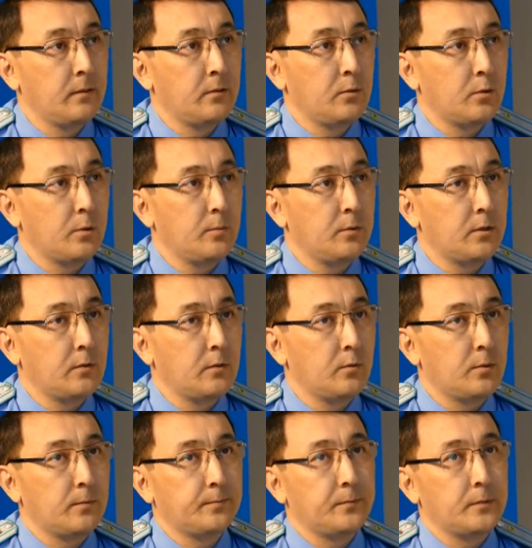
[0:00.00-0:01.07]
Кроме
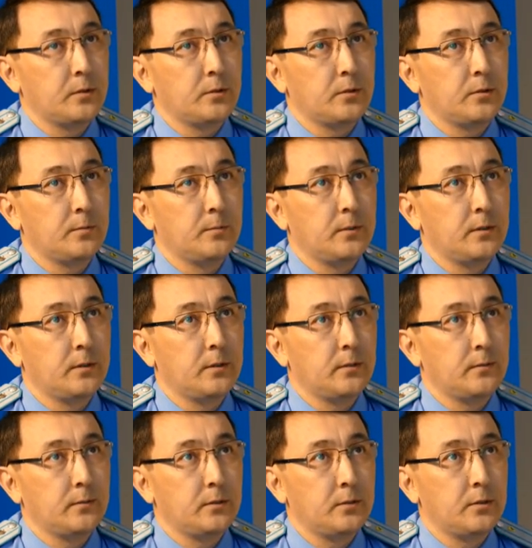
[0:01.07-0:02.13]
того, значит,
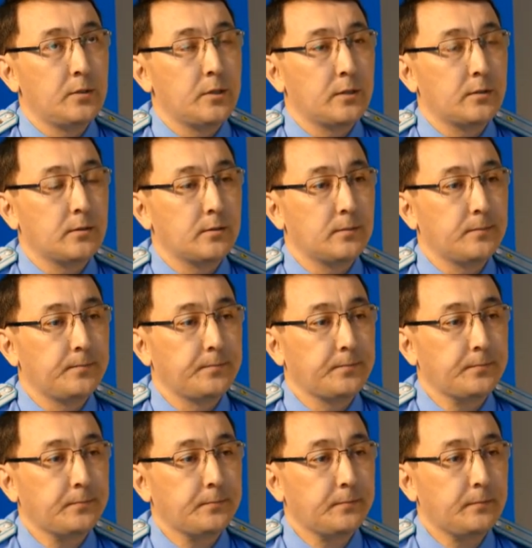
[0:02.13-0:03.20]
мы сейчас
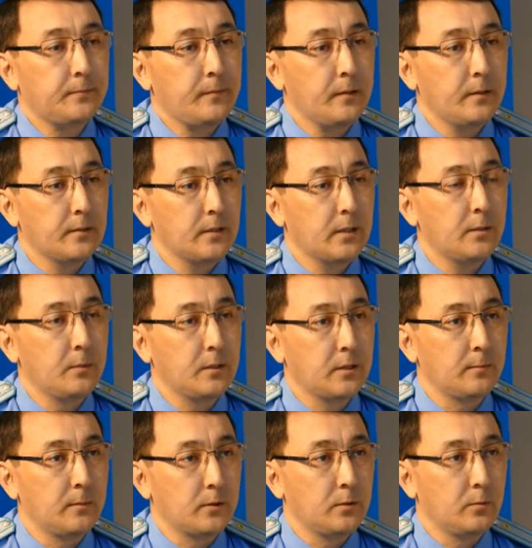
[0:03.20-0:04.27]
с
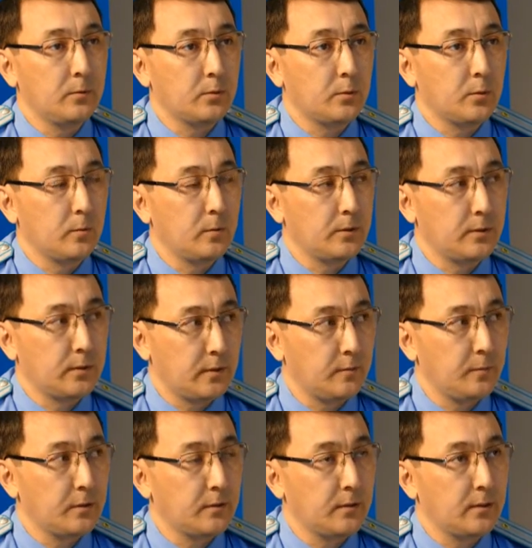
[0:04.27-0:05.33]
Акиматом Активинской области
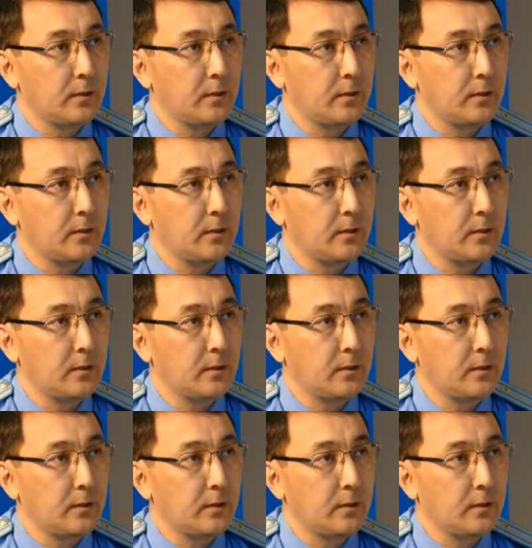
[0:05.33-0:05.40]
совместно